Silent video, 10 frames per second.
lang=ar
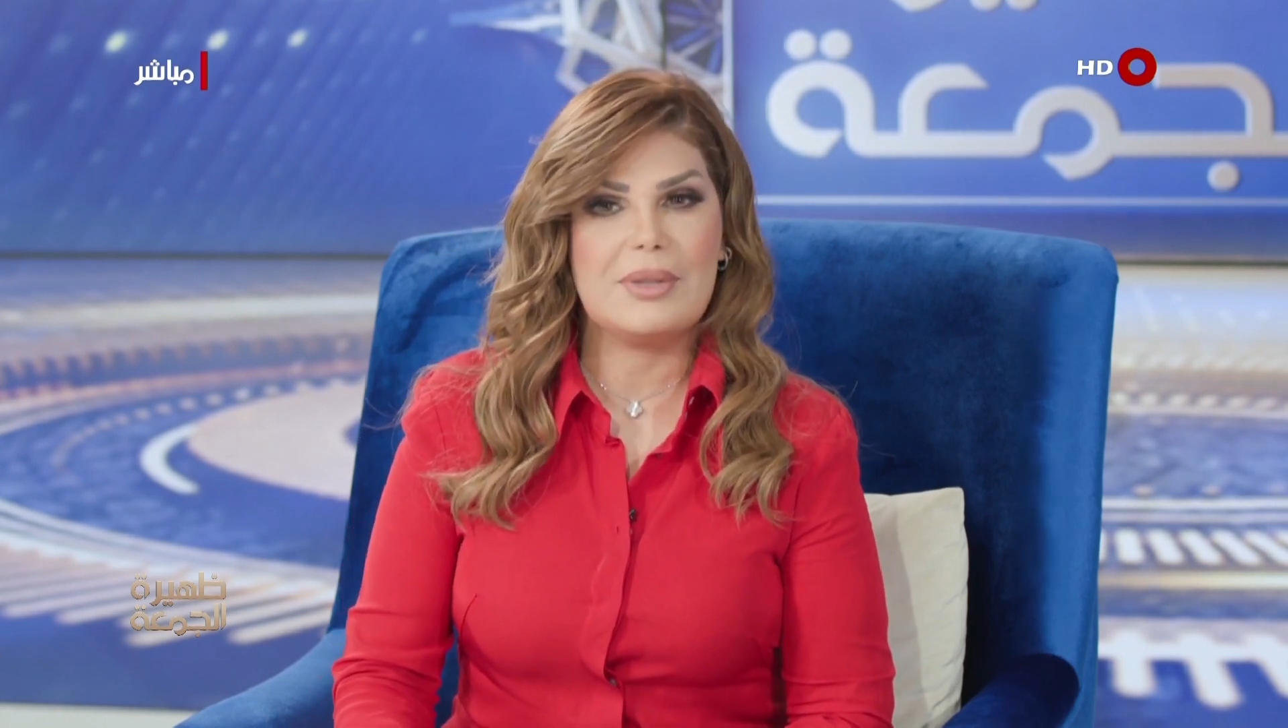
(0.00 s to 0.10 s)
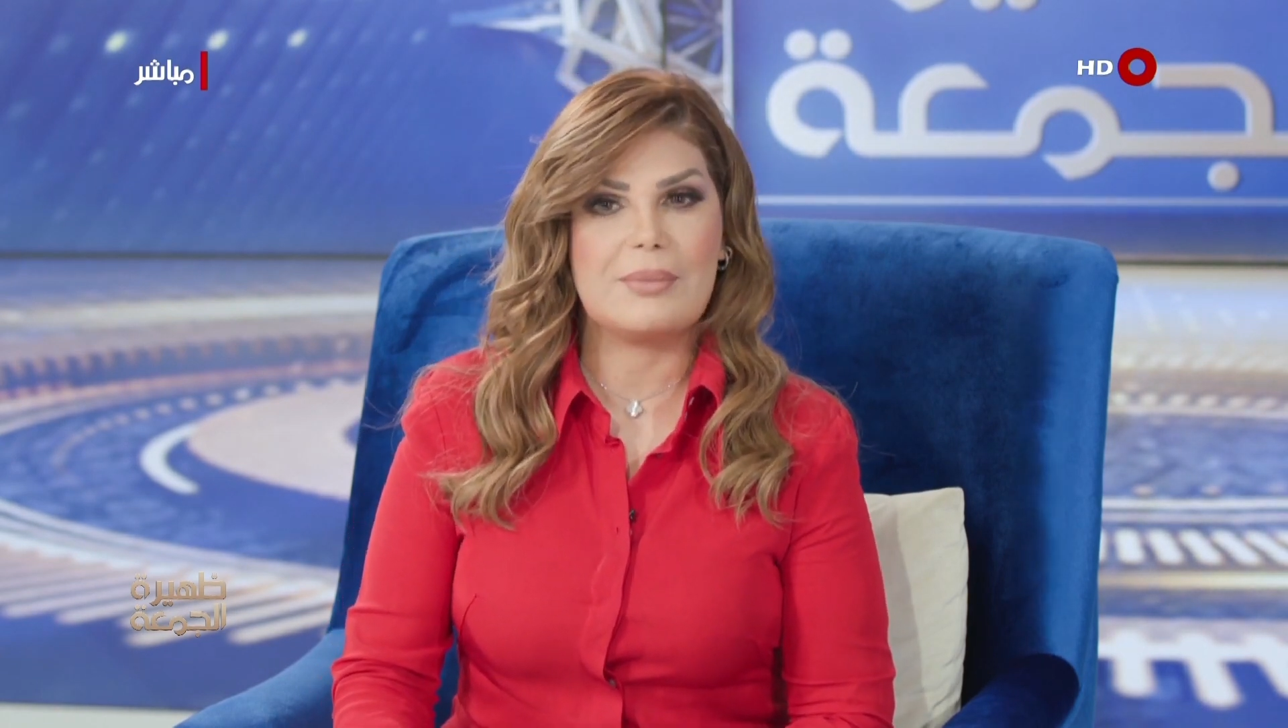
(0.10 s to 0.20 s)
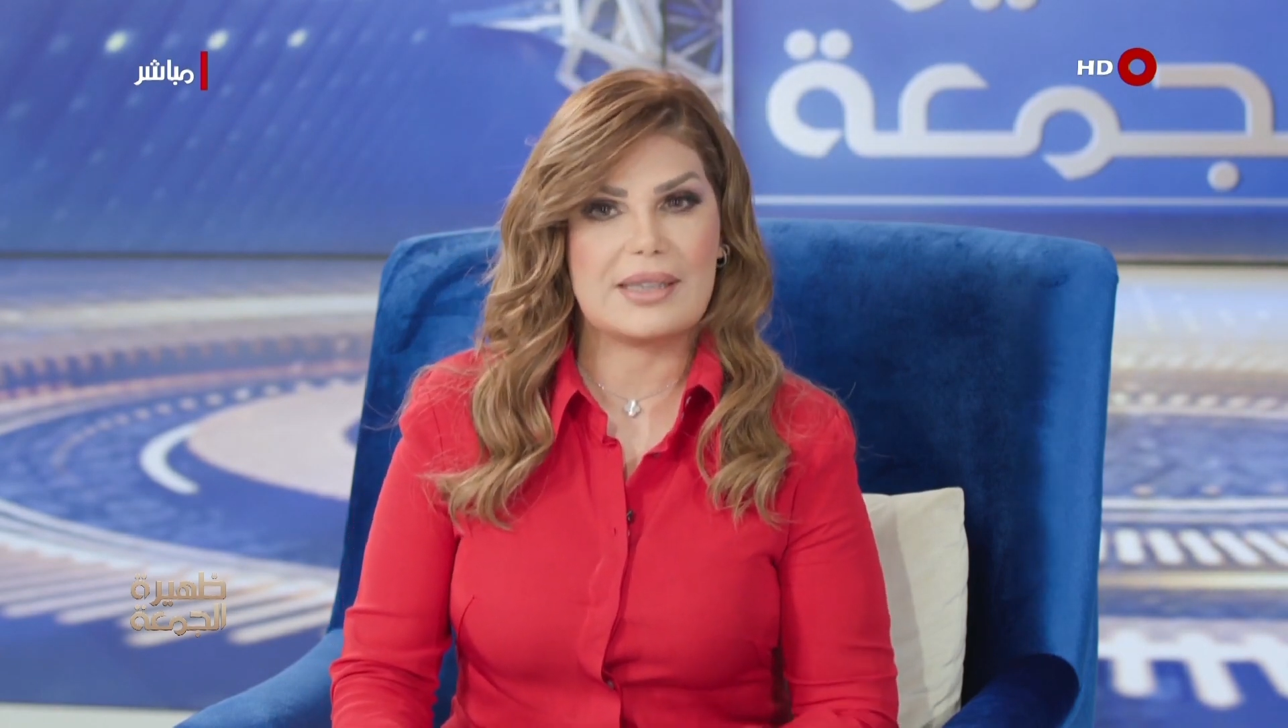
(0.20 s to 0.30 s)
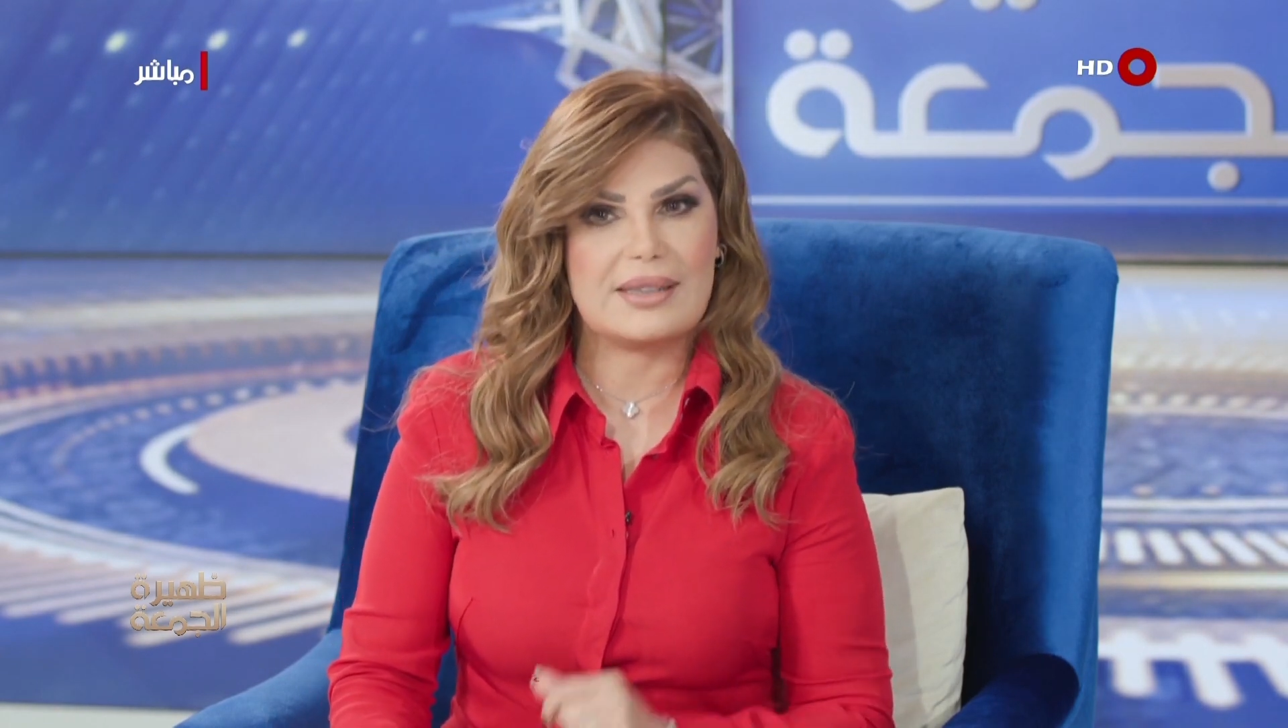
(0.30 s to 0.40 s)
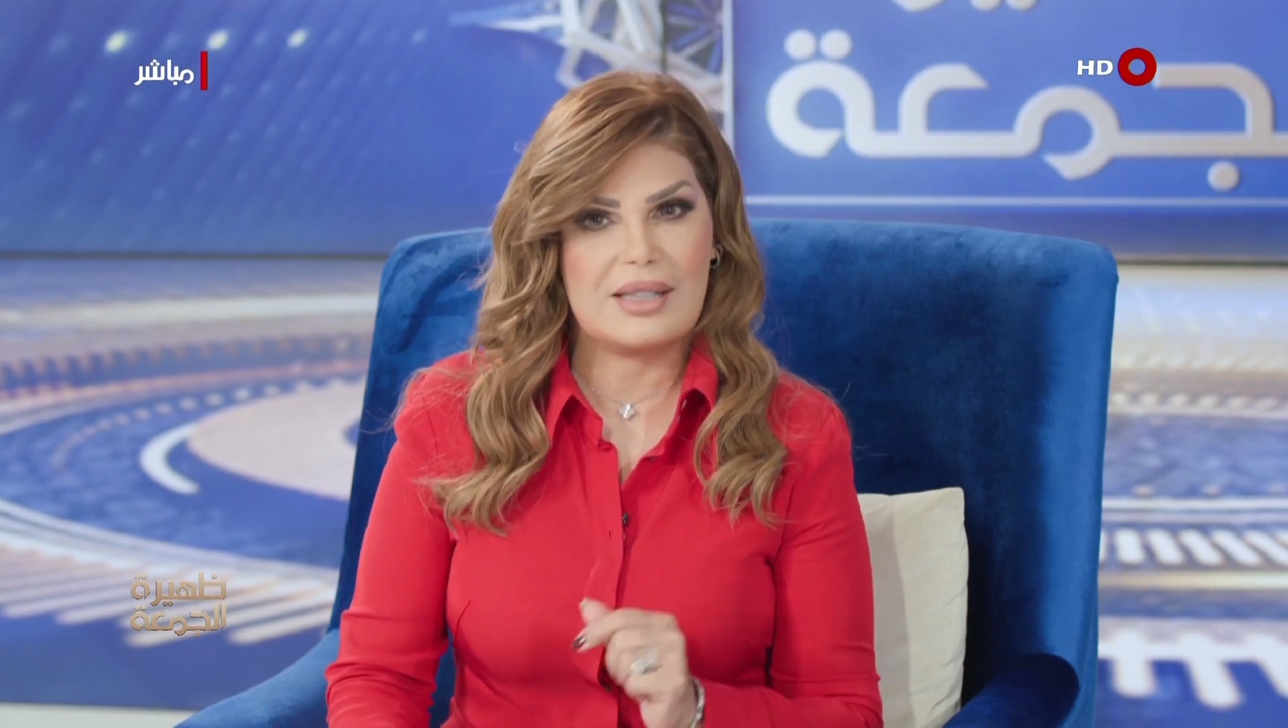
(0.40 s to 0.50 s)

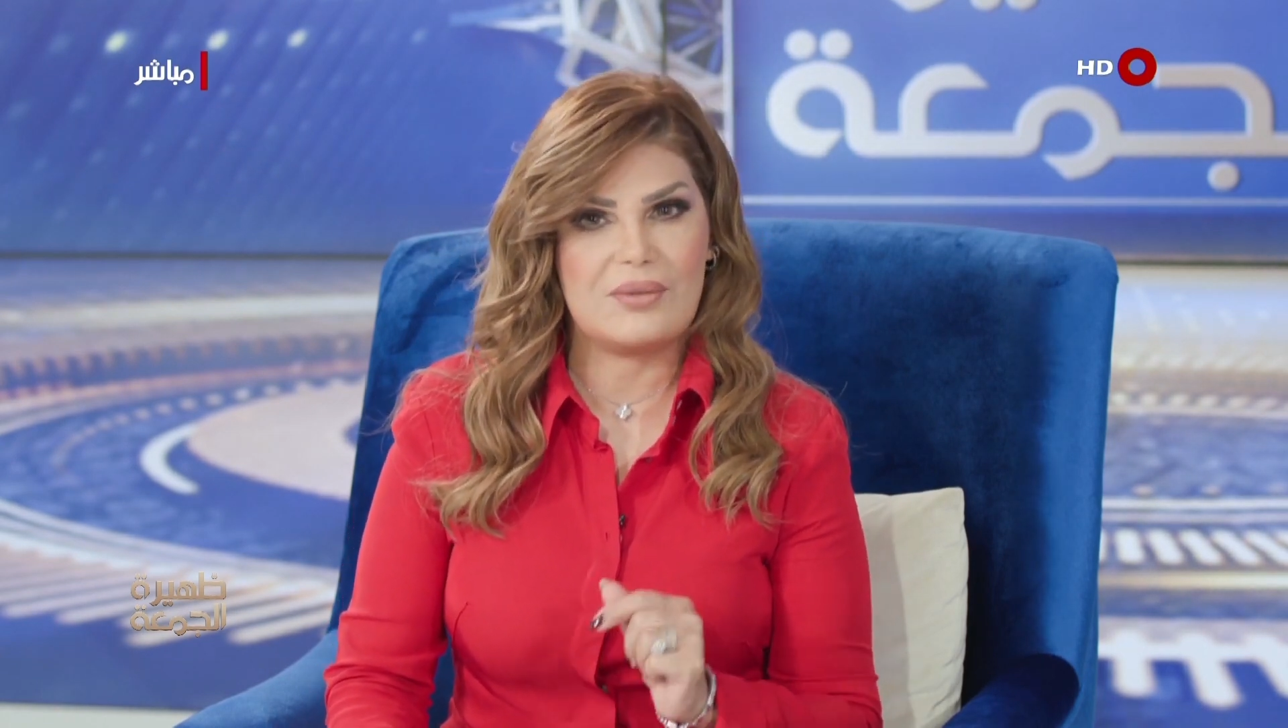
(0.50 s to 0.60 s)
مرتين